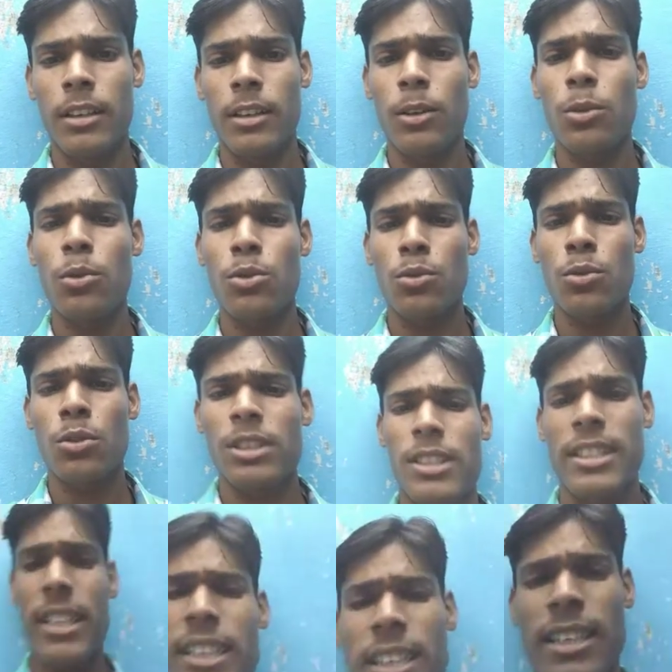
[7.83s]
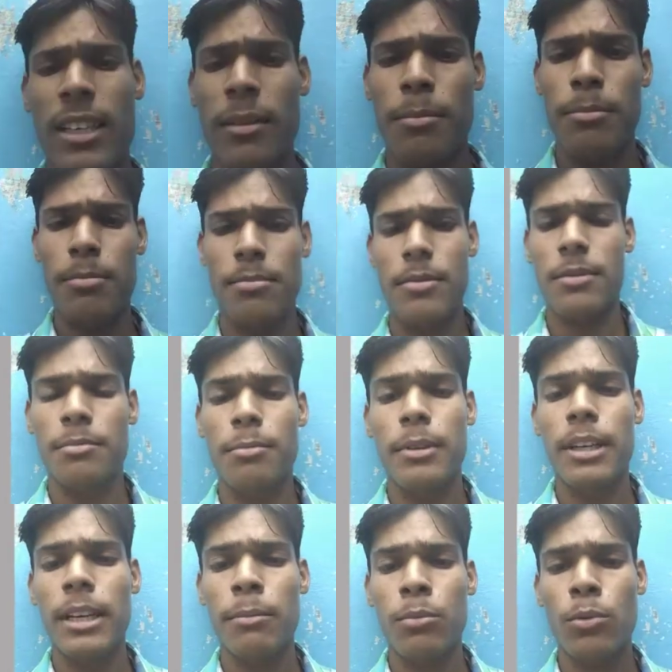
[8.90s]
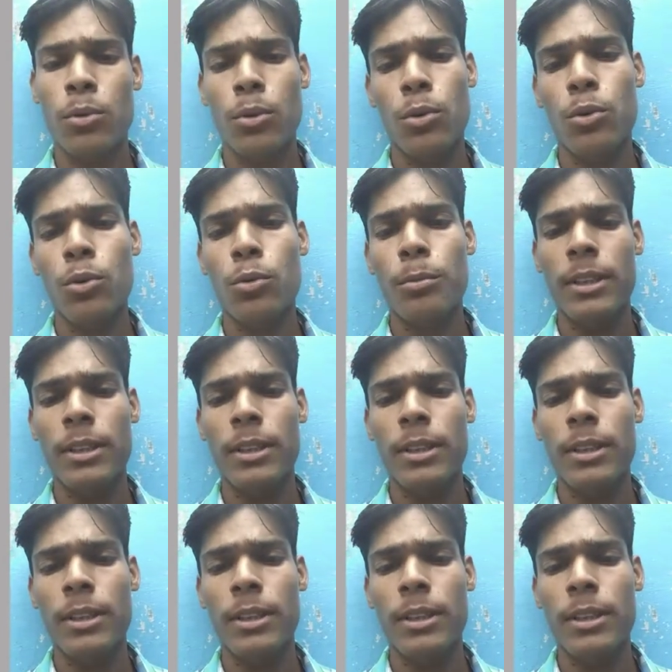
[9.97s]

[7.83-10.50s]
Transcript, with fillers: हेलो दोस्तों जैसा कि आप मैं आप लोगों को